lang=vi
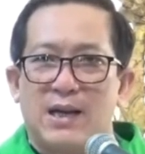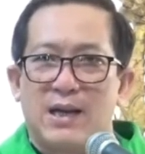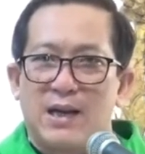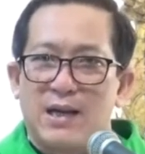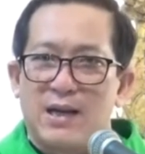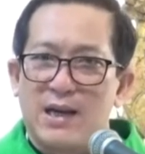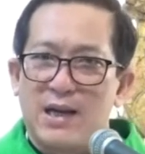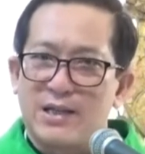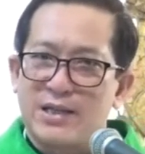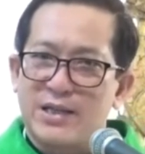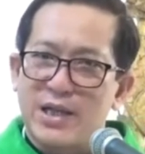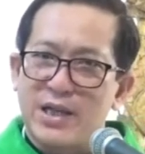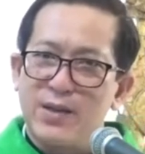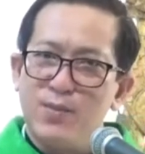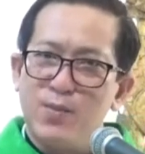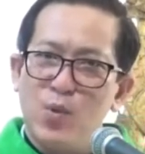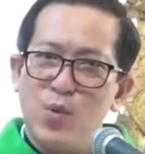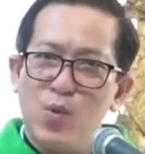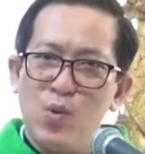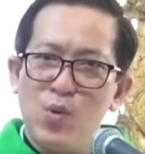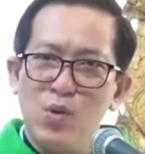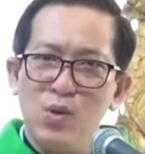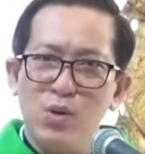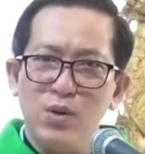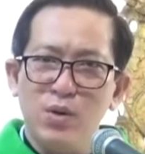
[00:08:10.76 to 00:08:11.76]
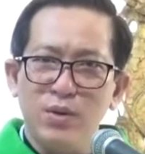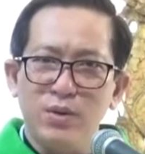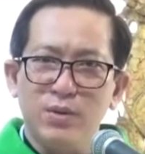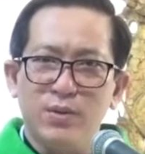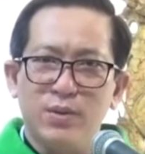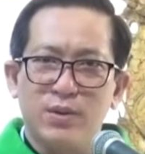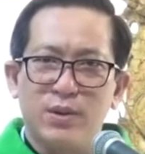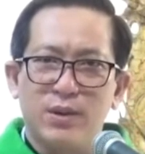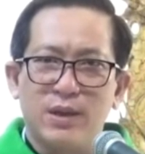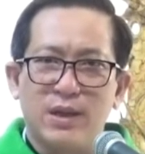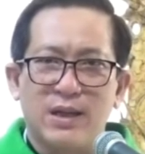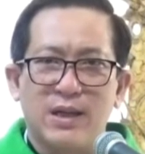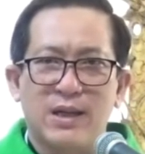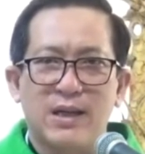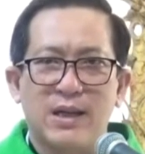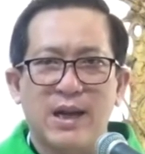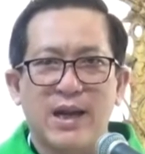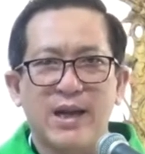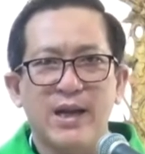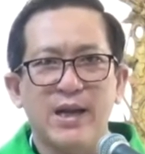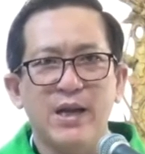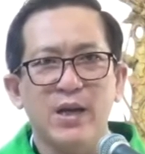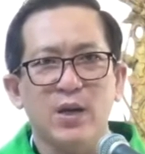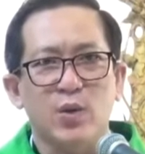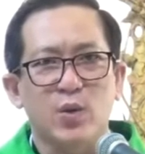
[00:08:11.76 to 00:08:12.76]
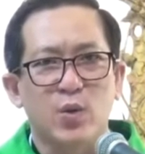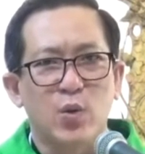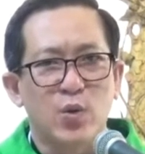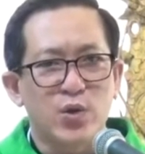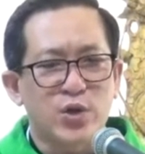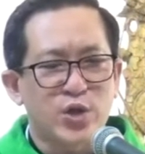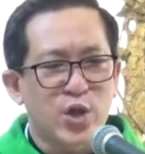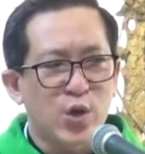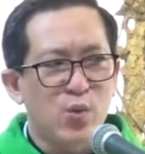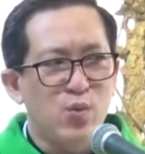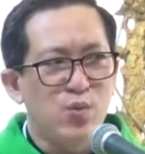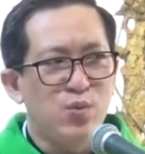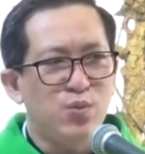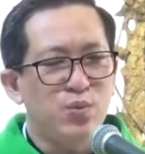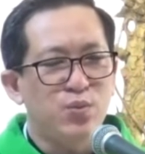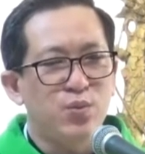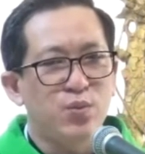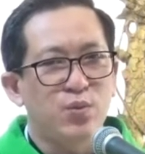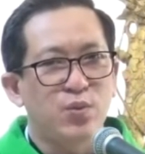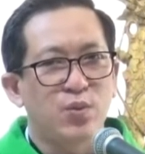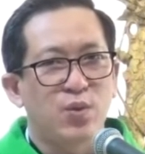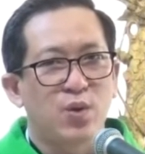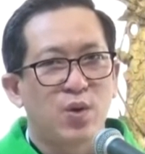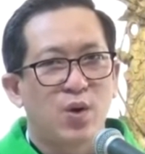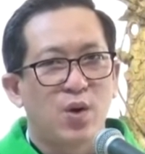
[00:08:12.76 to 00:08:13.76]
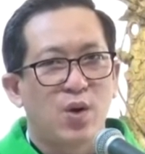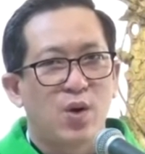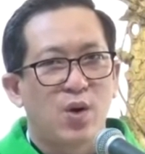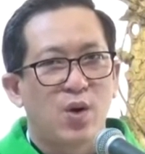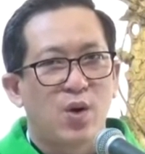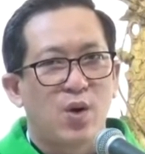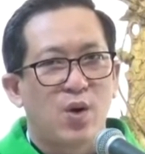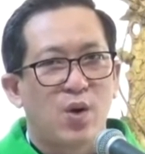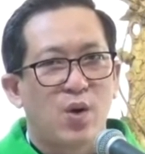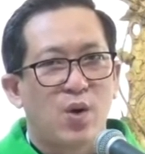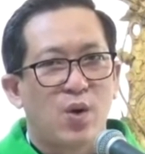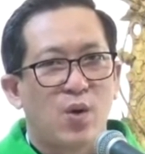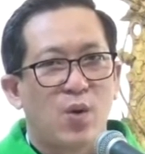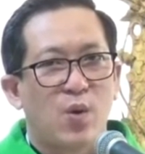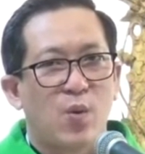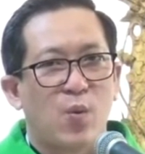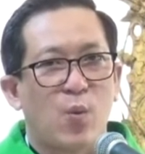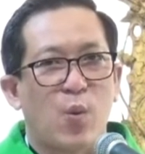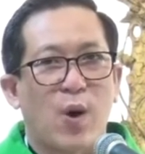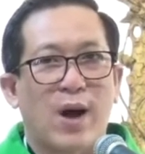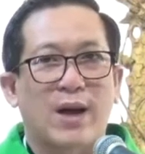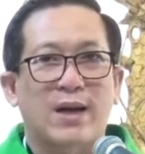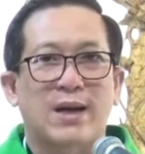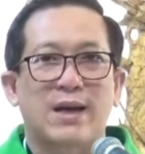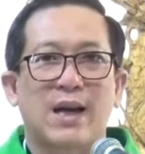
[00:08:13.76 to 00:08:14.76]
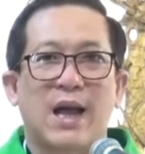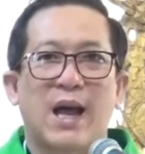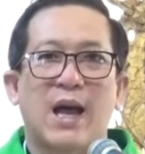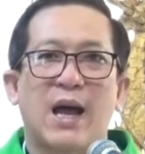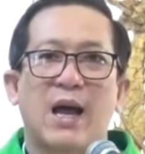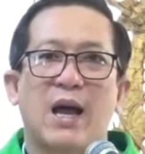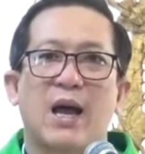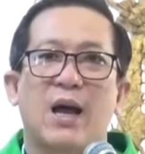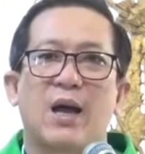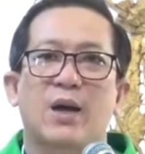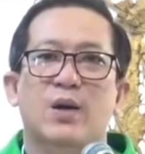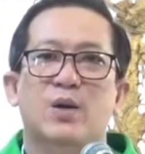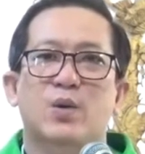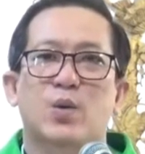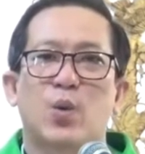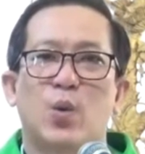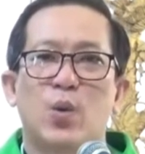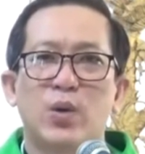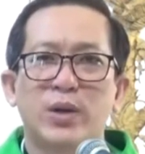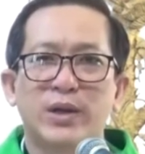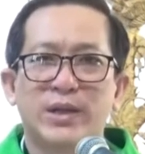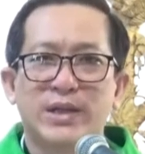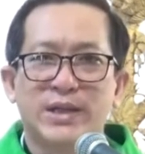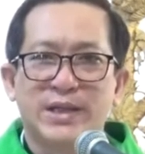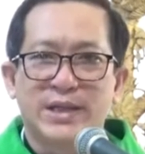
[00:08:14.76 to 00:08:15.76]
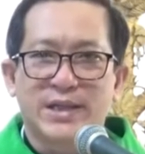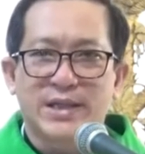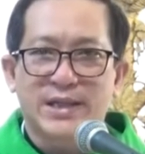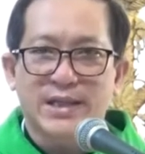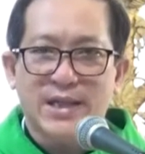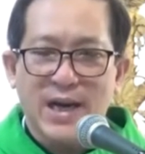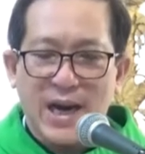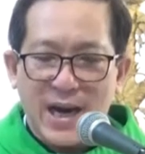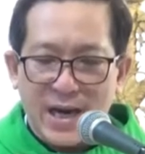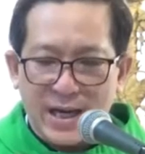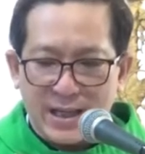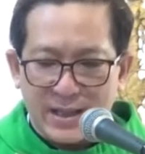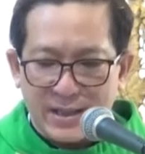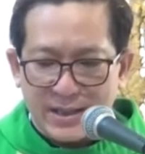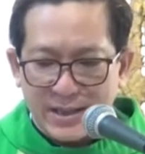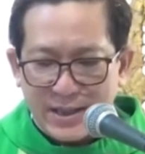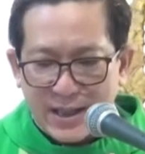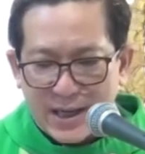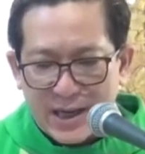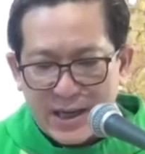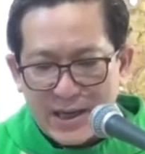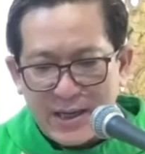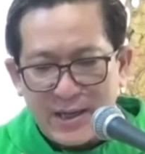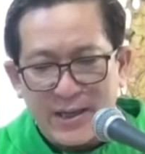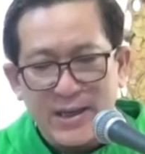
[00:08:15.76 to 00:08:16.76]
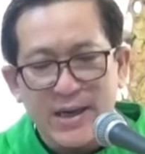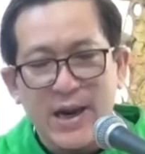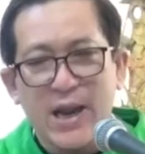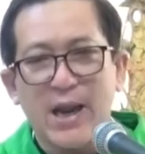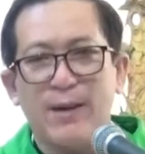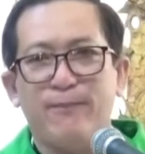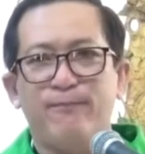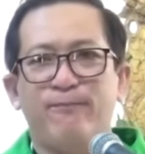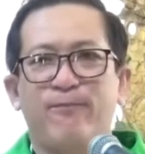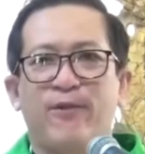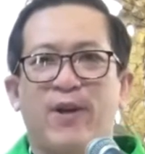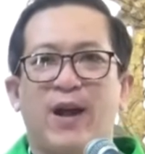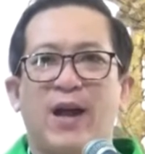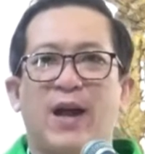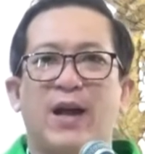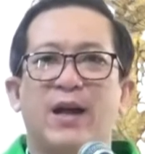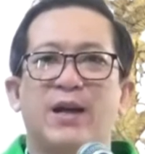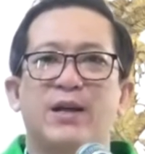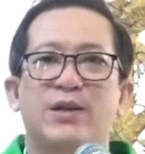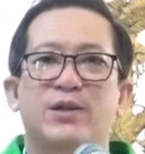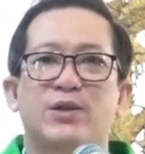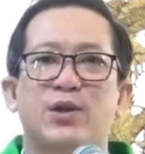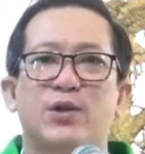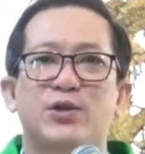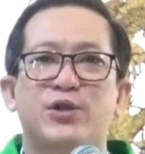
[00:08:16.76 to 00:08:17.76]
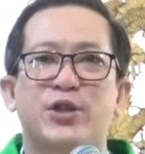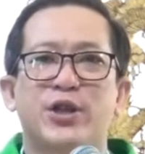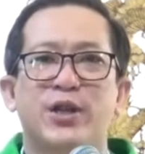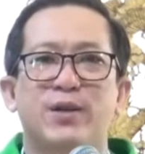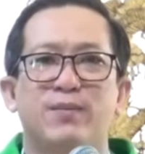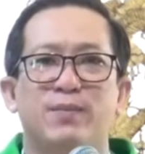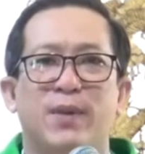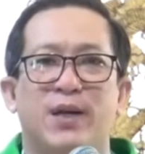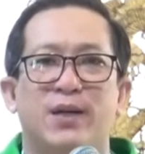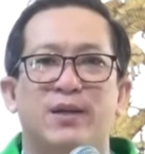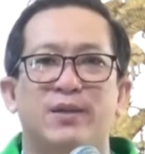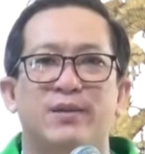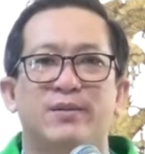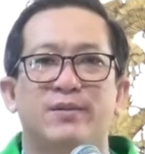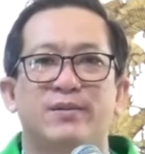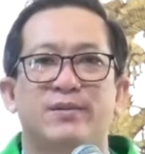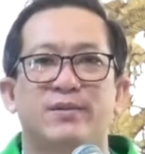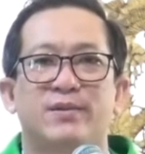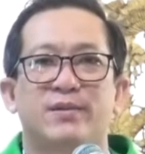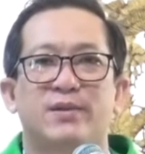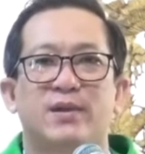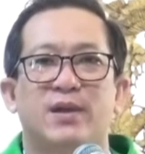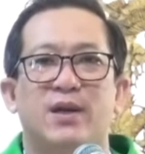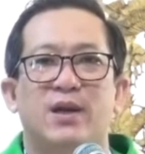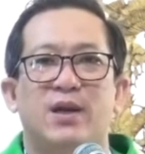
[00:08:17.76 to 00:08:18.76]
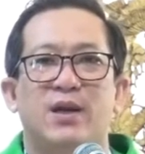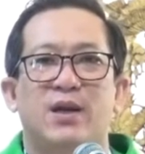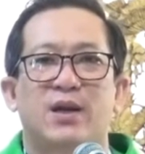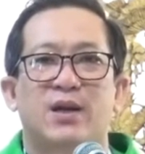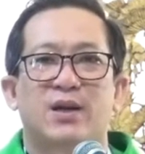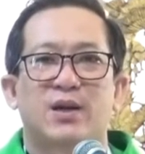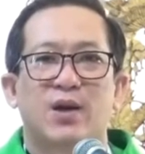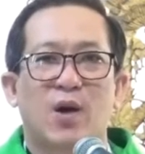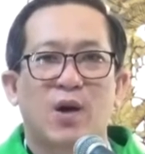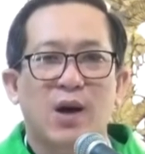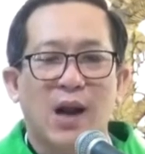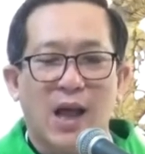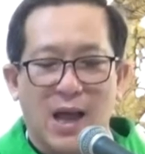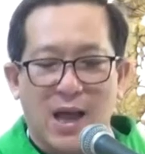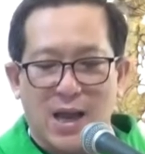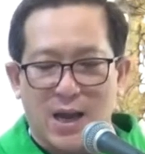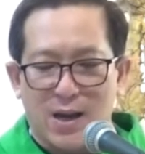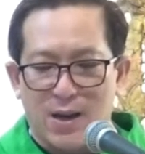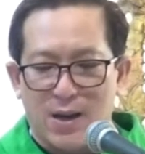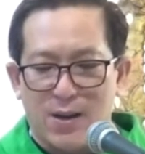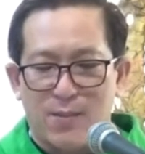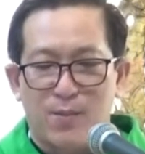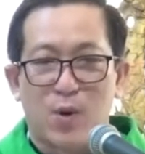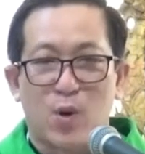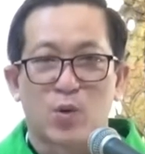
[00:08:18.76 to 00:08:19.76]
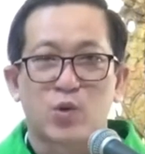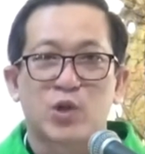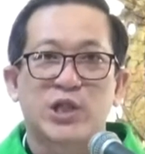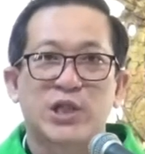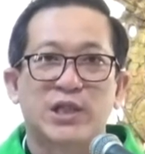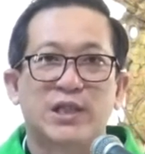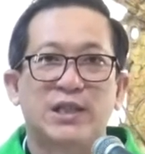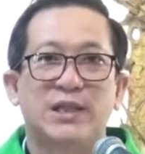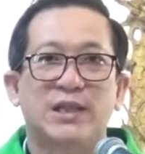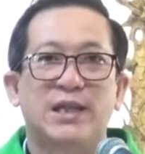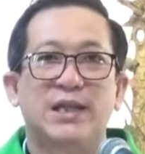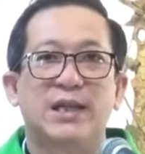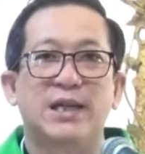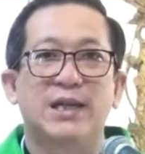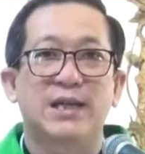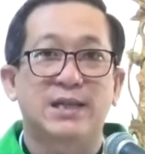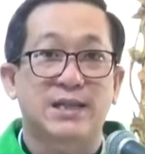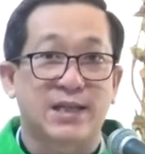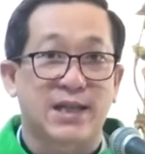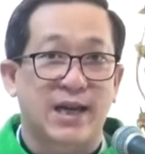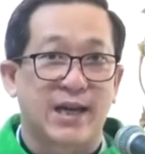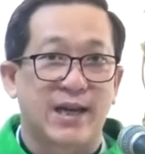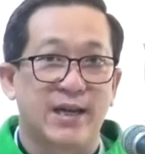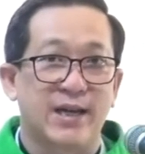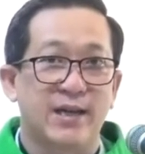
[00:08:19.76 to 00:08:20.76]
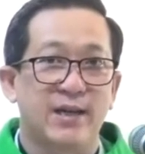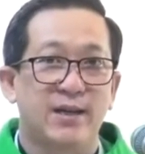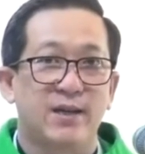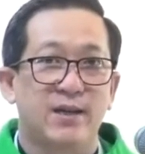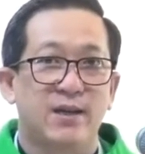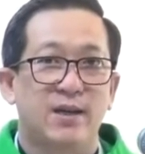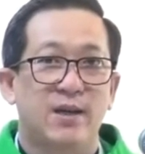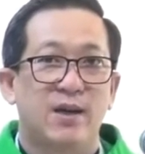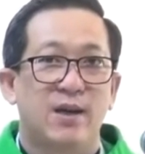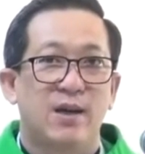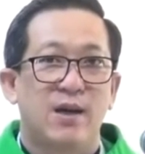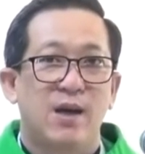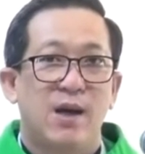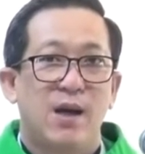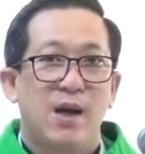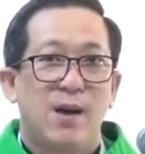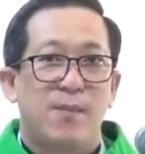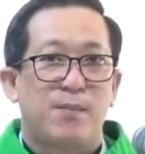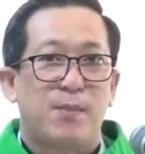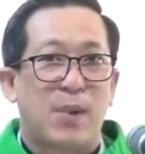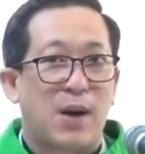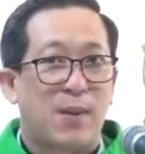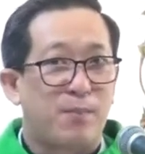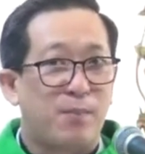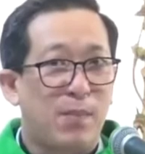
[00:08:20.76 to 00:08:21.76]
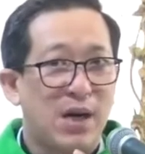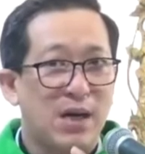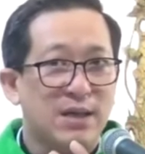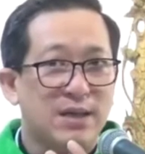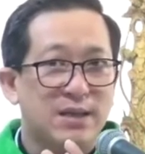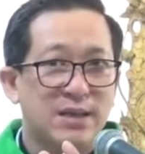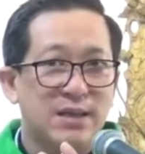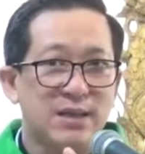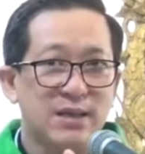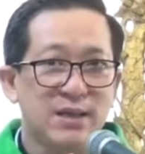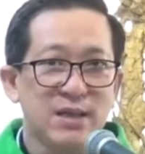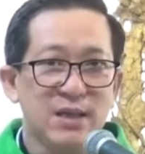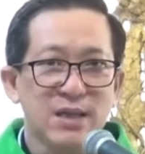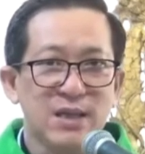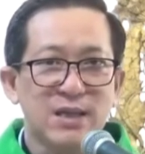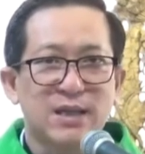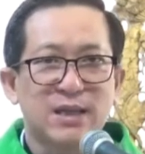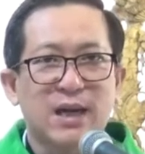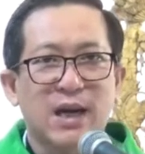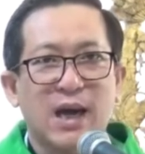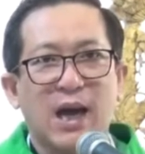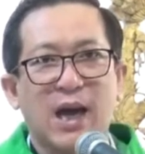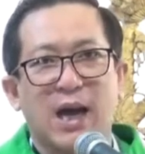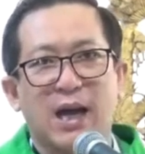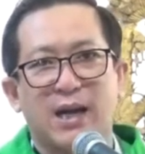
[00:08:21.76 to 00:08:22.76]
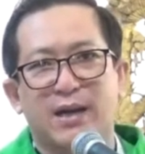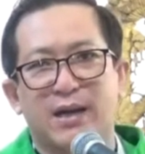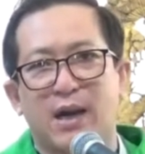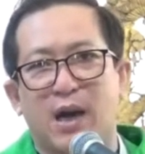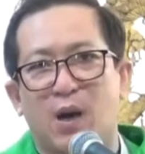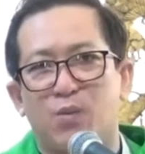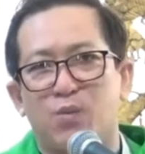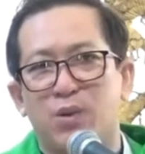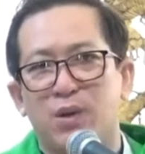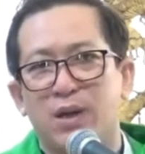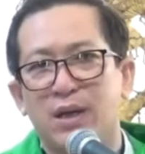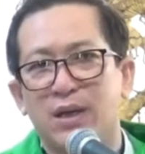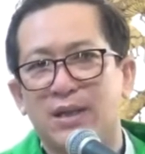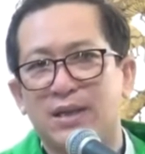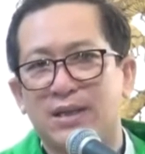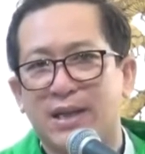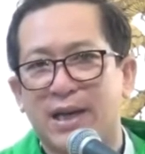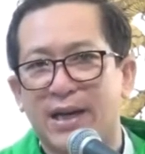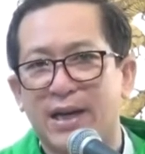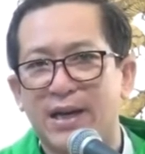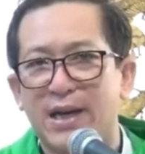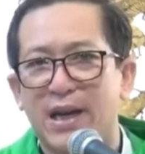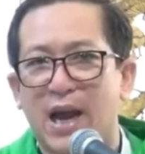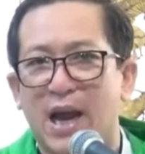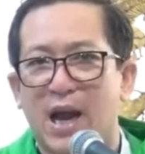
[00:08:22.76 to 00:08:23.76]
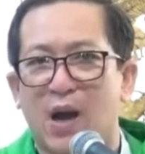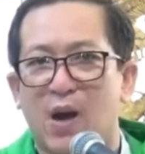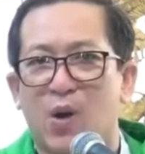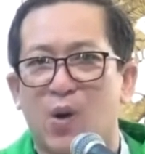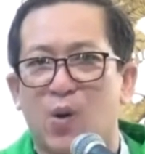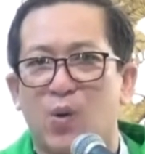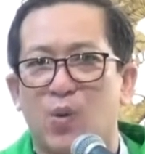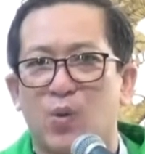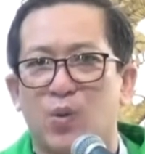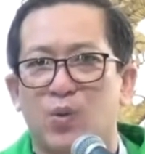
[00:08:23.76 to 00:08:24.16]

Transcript: là chỉ muốn lấy của chung hoặc là của người khác để đem về cho riêng mình, đó là một sự ích kỷ. Mà bất cứ những cái hành động ích kỷ nào,